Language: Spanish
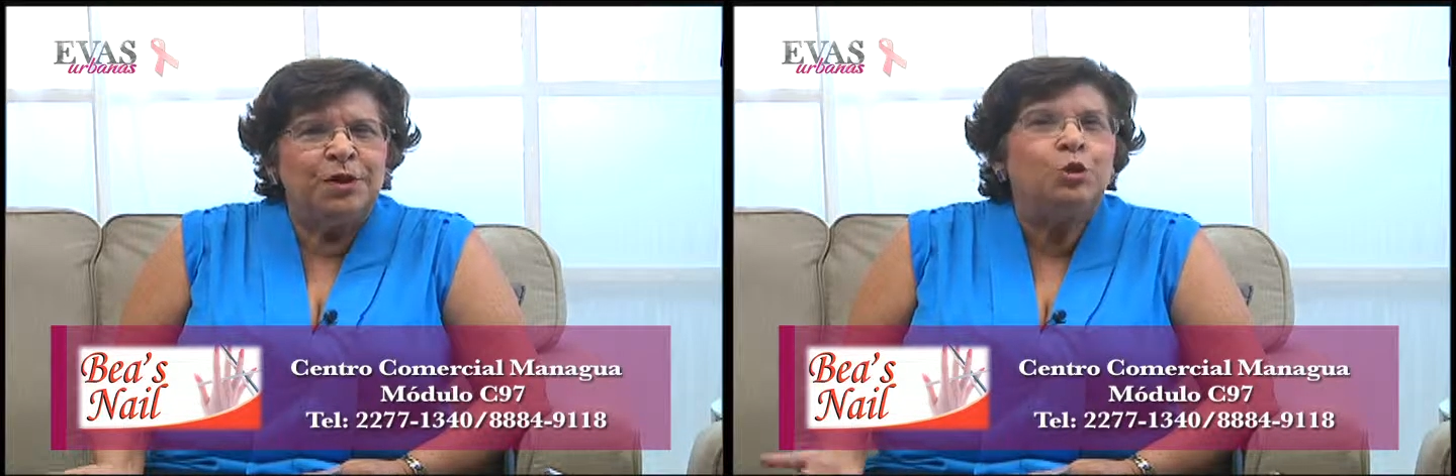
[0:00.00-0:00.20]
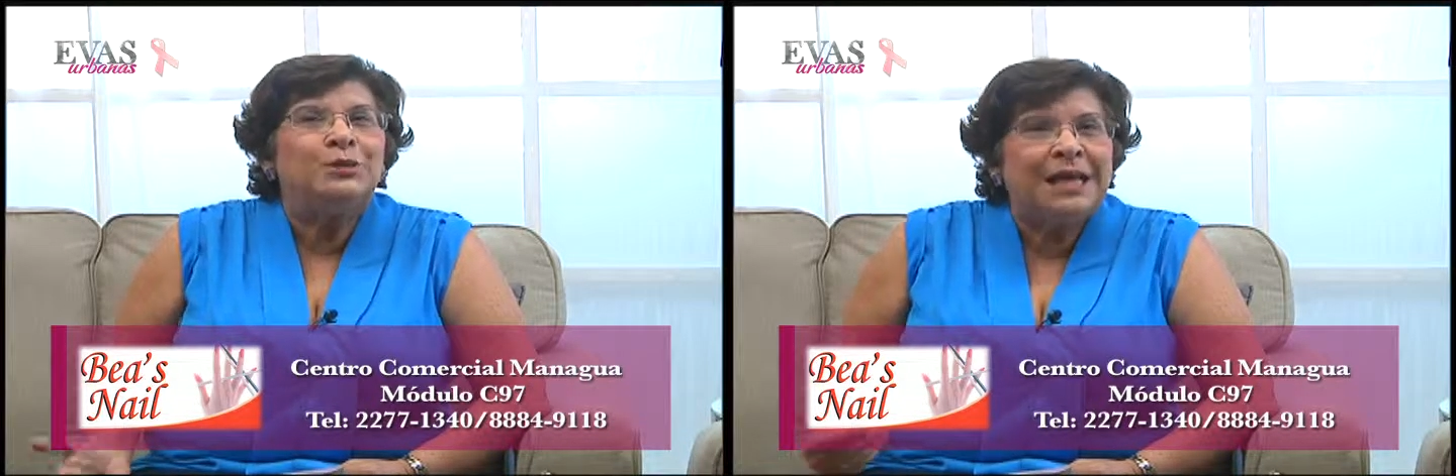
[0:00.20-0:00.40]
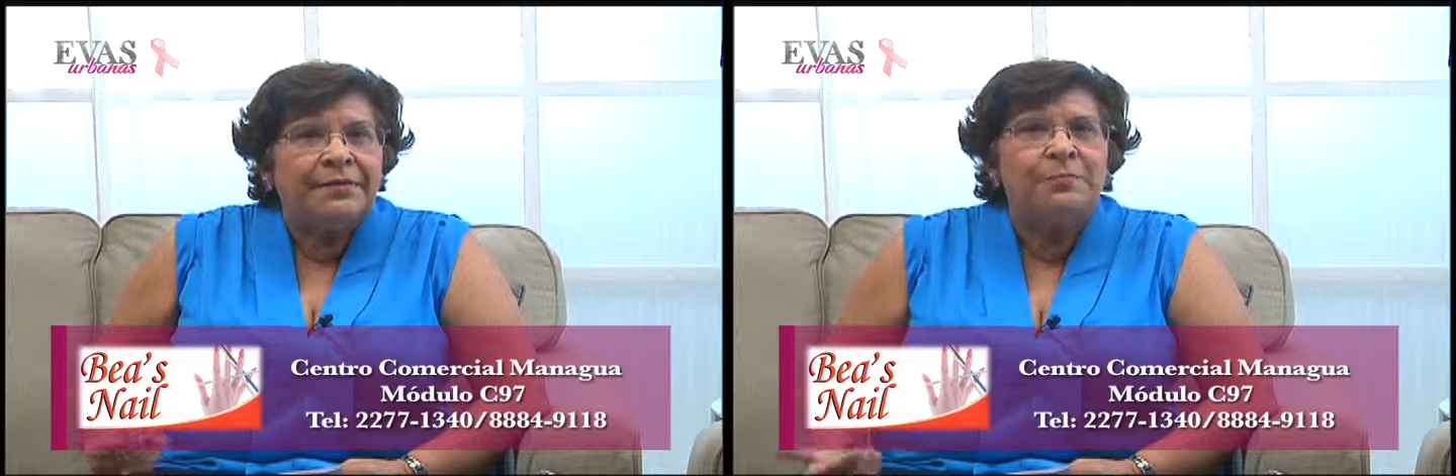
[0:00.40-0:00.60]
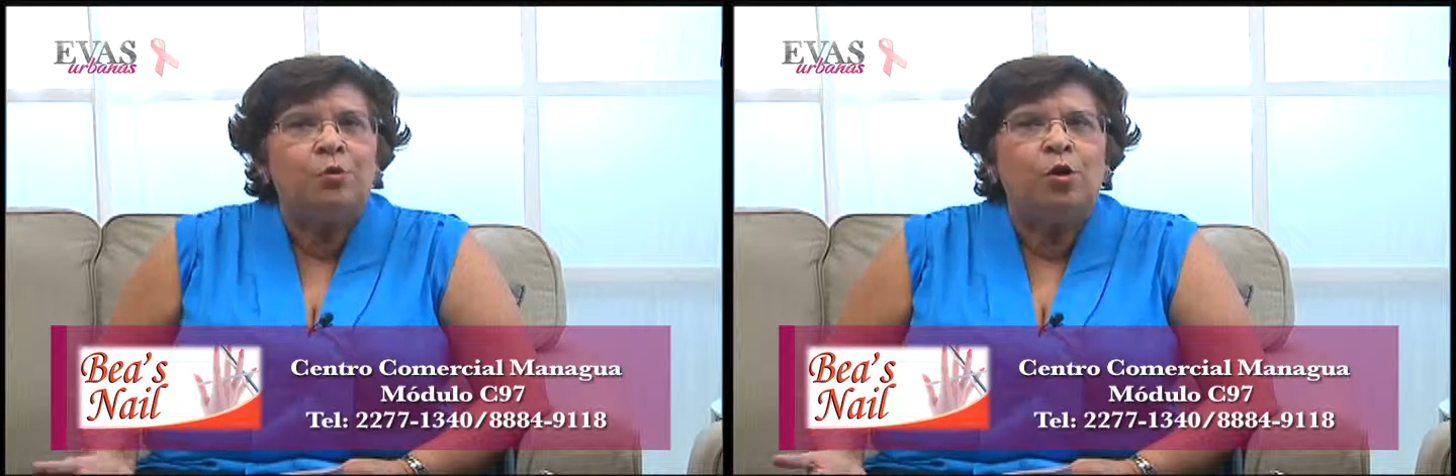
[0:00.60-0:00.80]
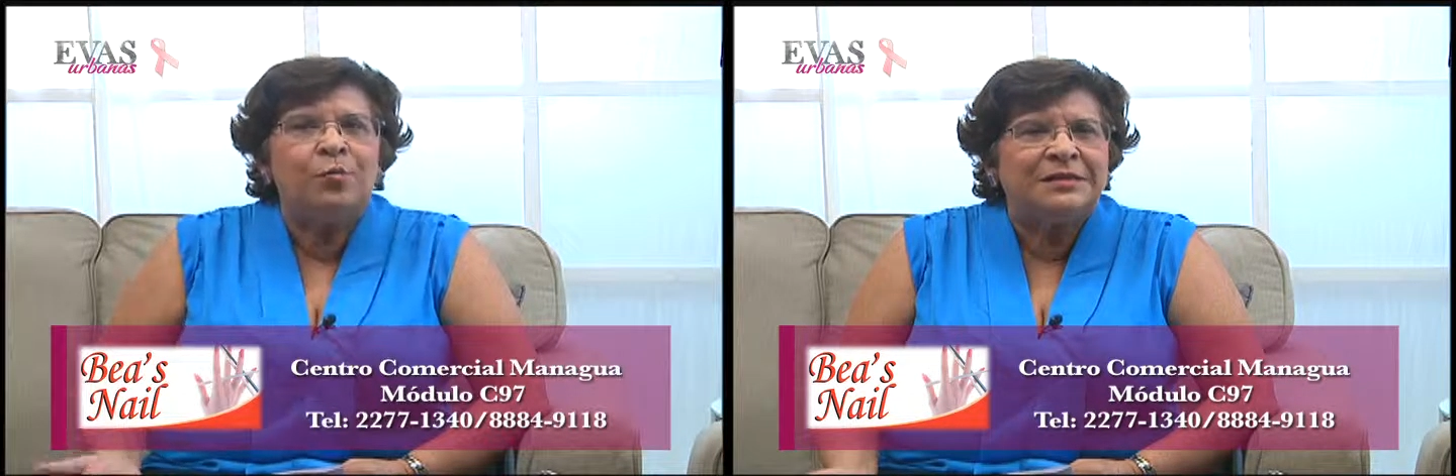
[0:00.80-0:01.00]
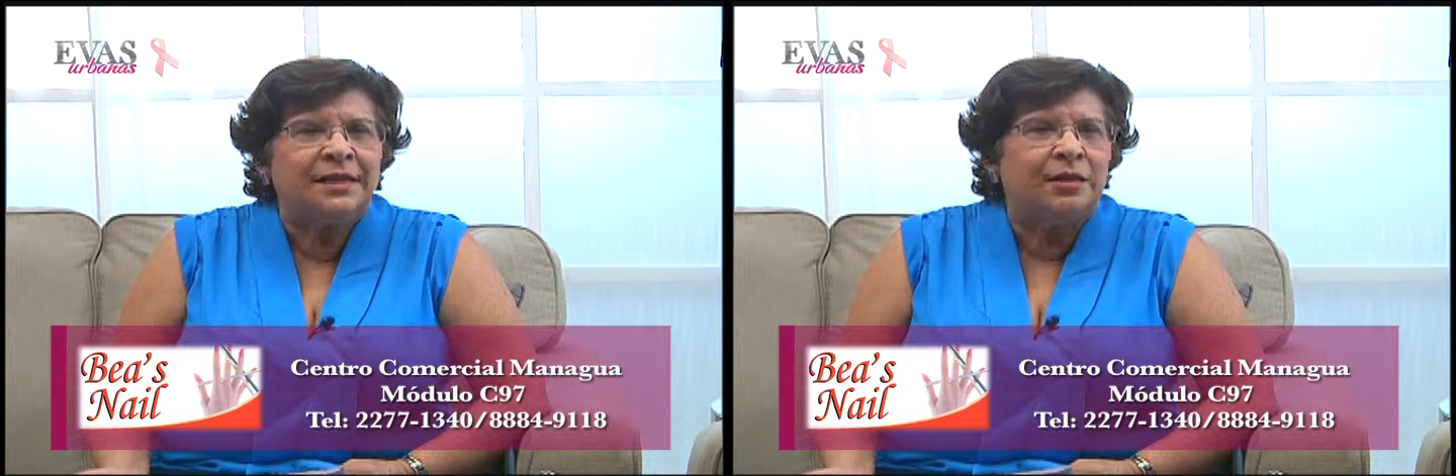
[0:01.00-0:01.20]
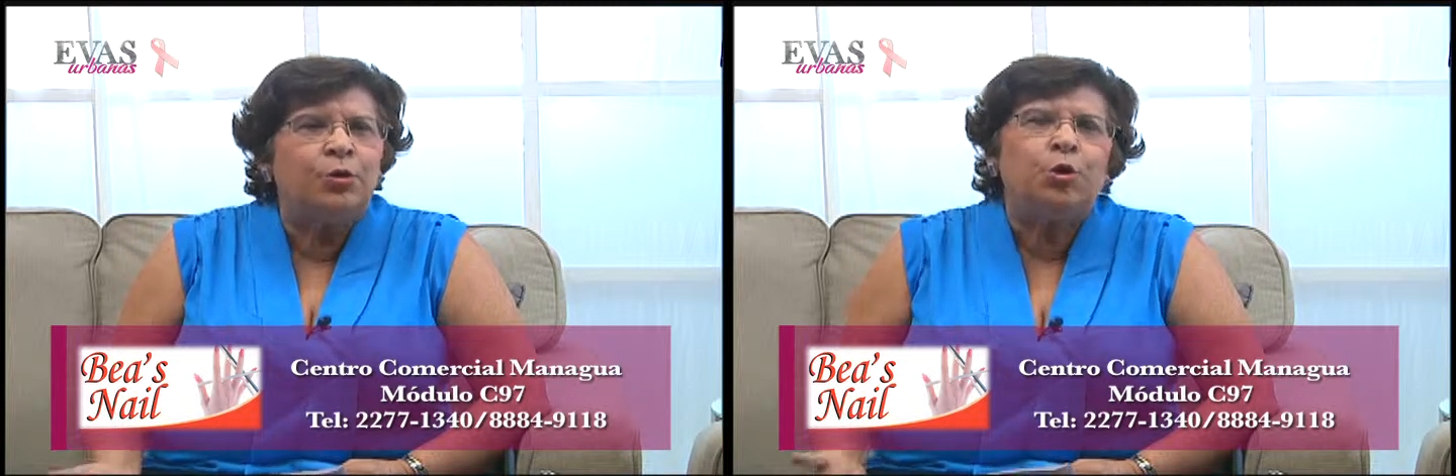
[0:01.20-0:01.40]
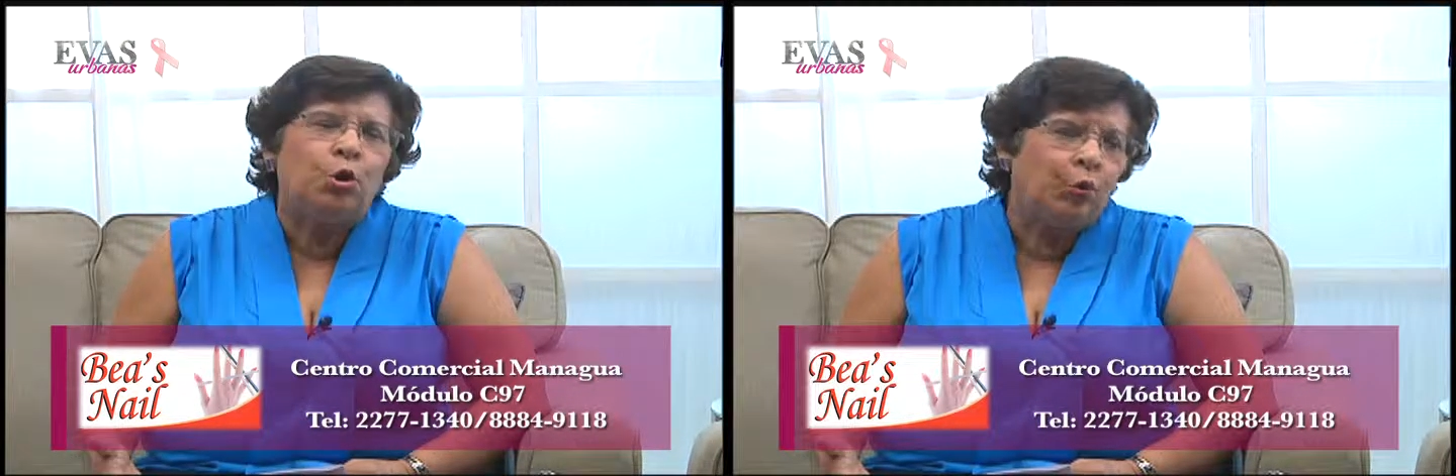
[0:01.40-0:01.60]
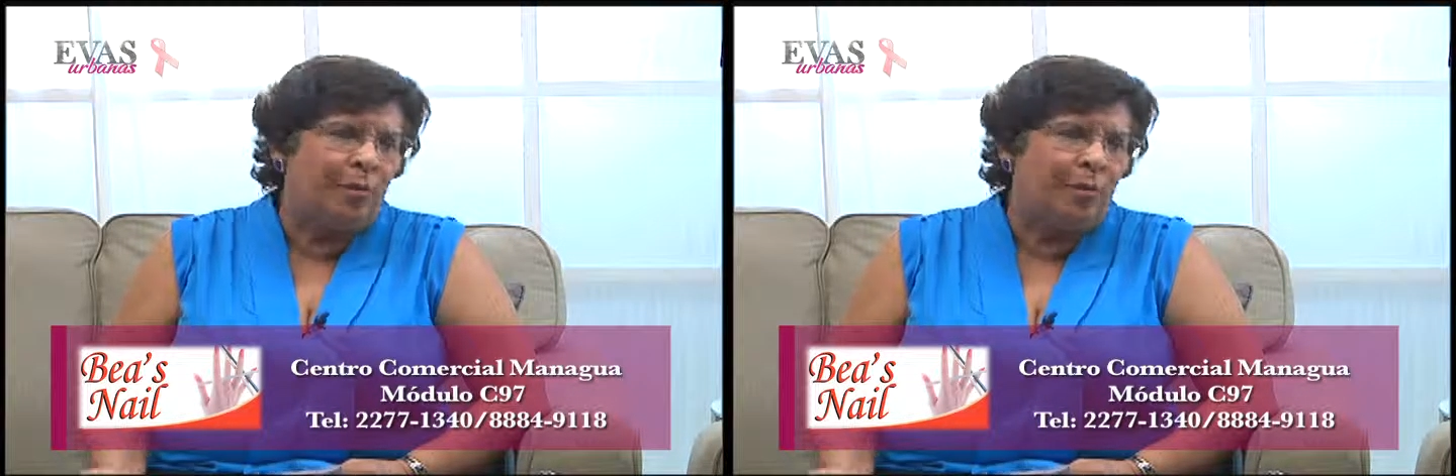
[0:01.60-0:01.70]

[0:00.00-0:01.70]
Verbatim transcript: no sabemos cómo hacerlo, no lo